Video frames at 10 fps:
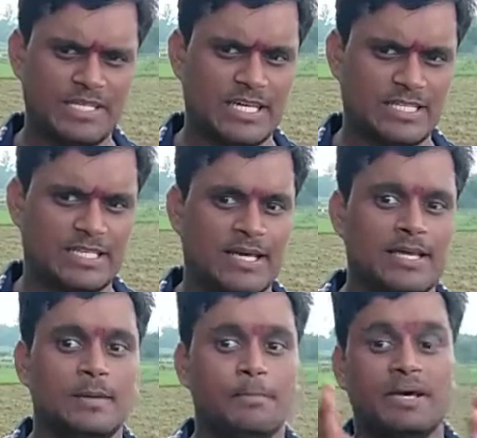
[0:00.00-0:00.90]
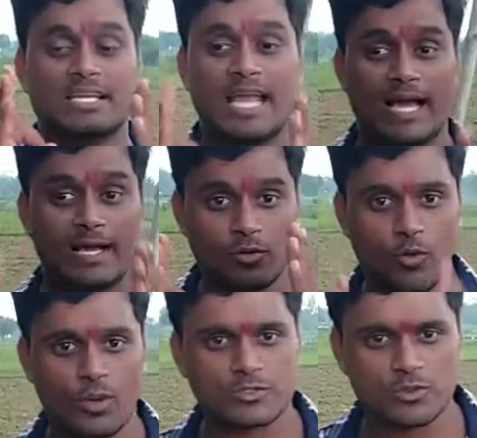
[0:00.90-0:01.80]
जाता था पर क्या
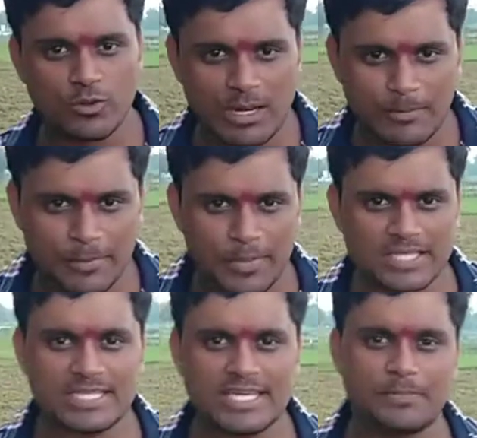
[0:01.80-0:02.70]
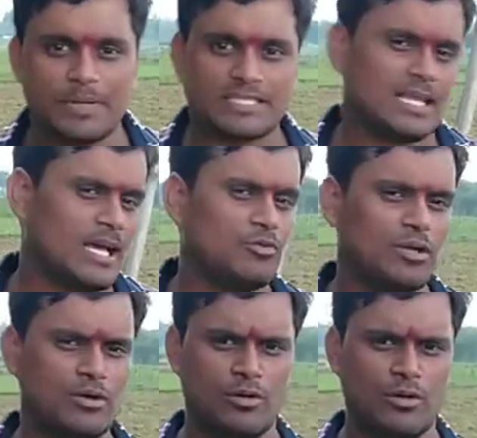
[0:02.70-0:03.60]
गोवंशों द्वारा बर्बाद की गई फसल का
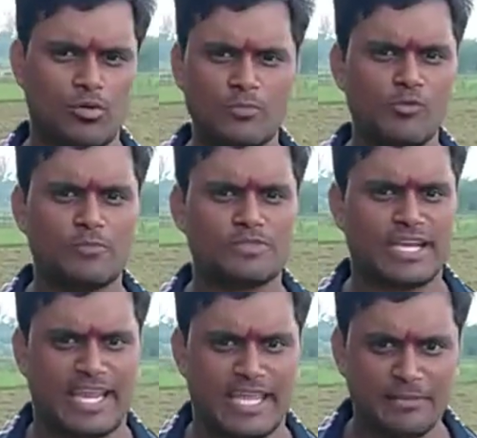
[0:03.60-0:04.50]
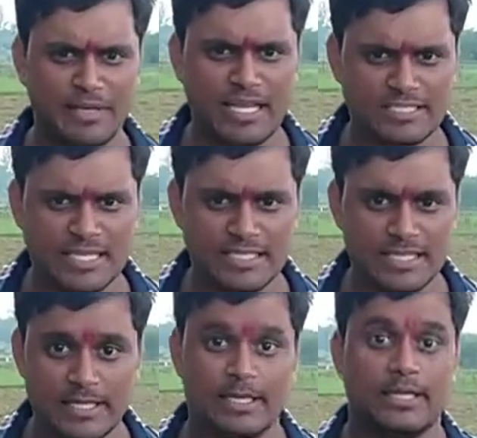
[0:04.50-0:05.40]
उनको कोई मुआवजा नहीं मिलना चाहिए
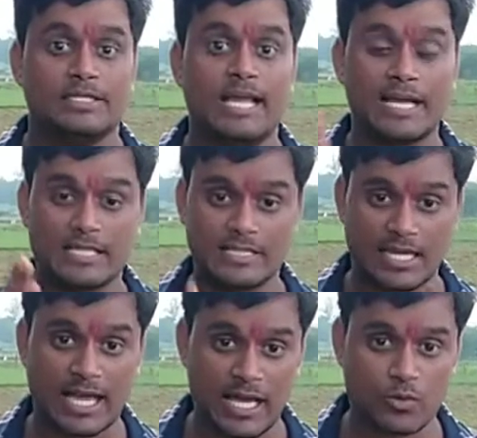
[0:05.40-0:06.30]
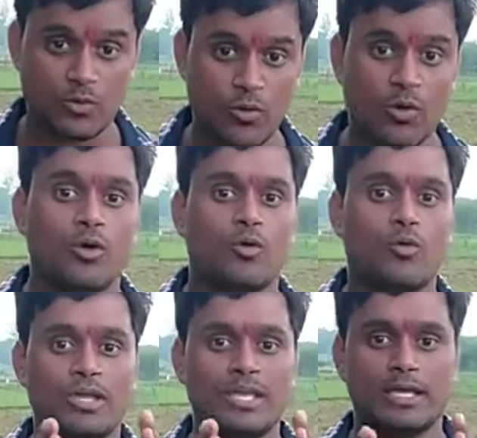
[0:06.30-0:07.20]
या सरकार को
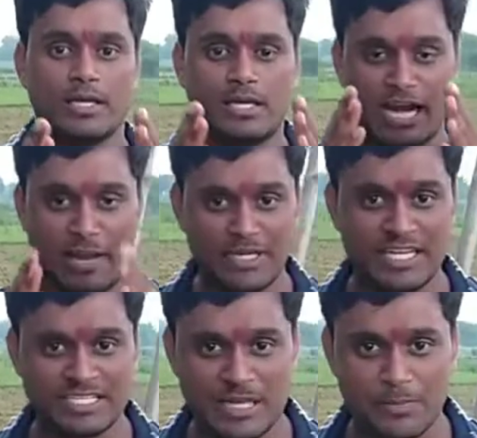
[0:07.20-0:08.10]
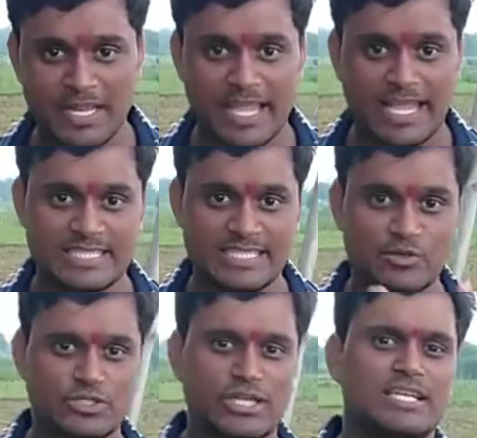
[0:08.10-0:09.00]
कोई ग्रामीण स्तर पर एक ऐसी
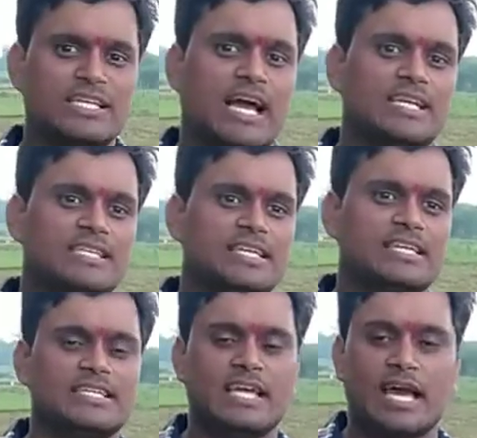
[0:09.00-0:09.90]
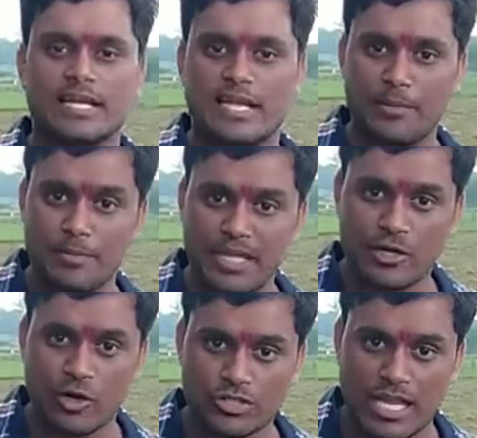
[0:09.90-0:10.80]
योजना निकालनी चाहिए कि हर ग्राम में एक
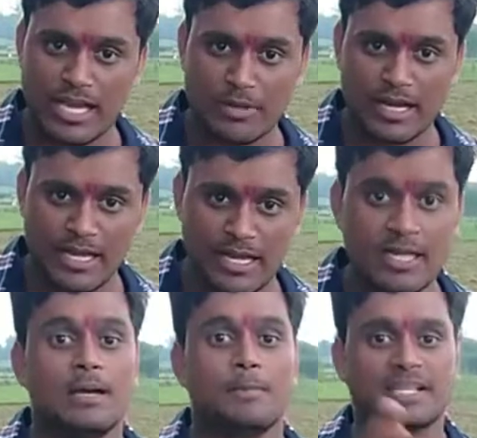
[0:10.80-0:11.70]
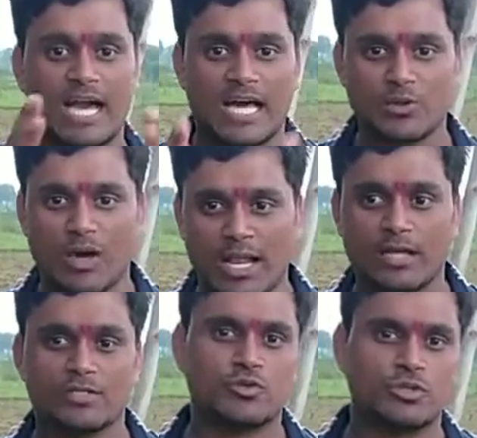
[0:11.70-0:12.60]
गौशाला बनाकर प्रधान द्वारा
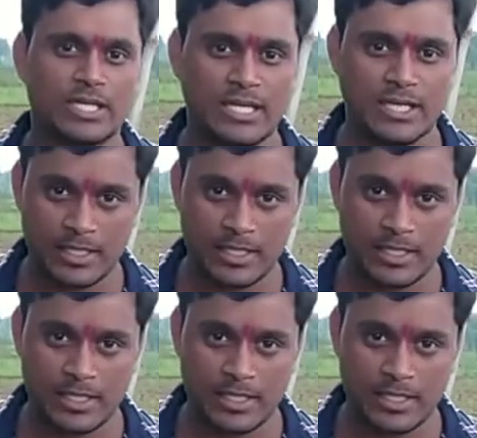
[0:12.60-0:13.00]
छुट्टे